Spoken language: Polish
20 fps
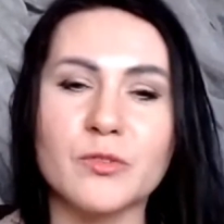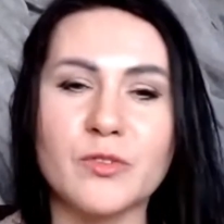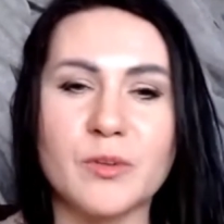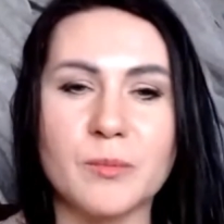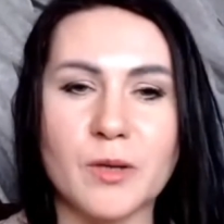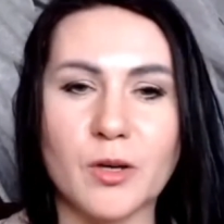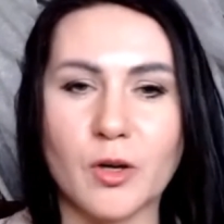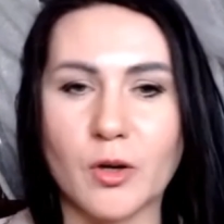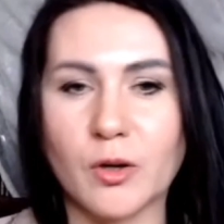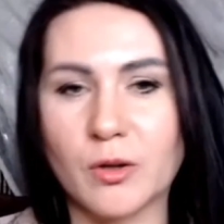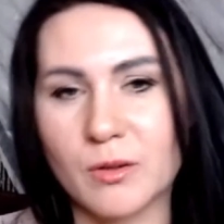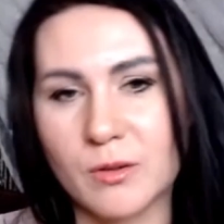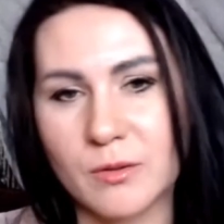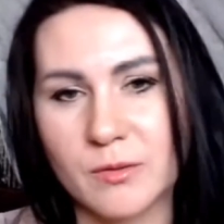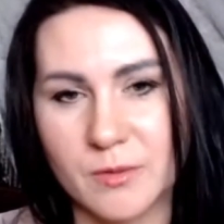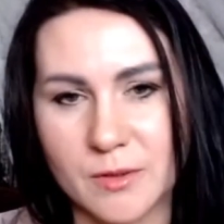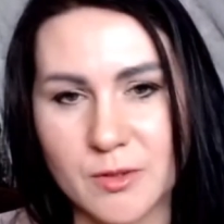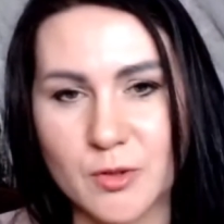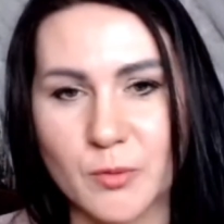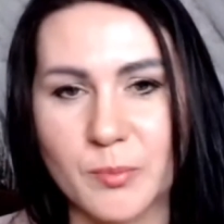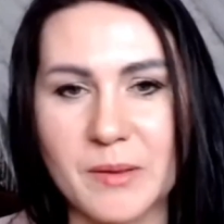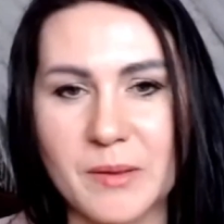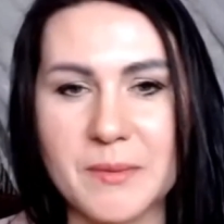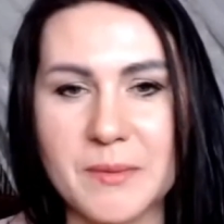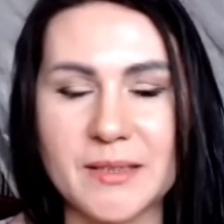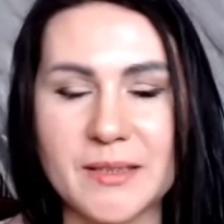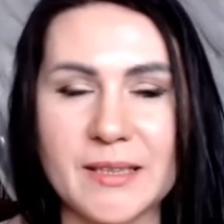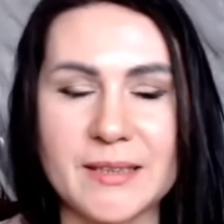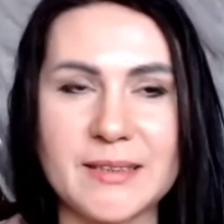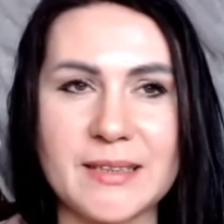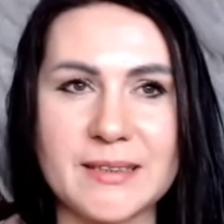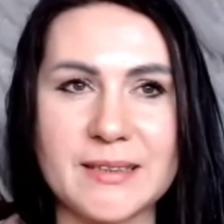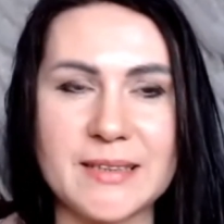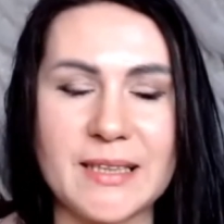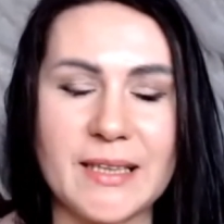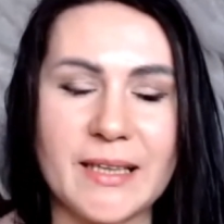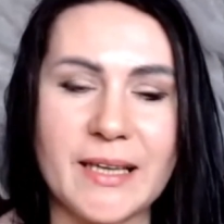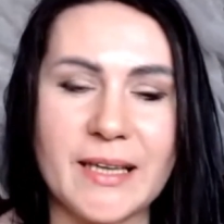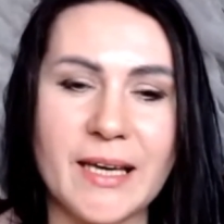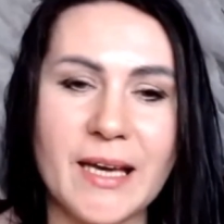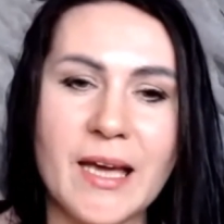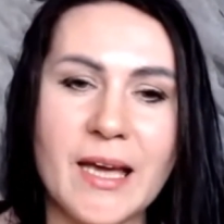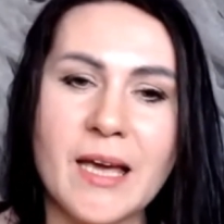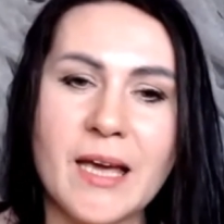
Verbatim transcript: mówimy o suplementach i tak dalej.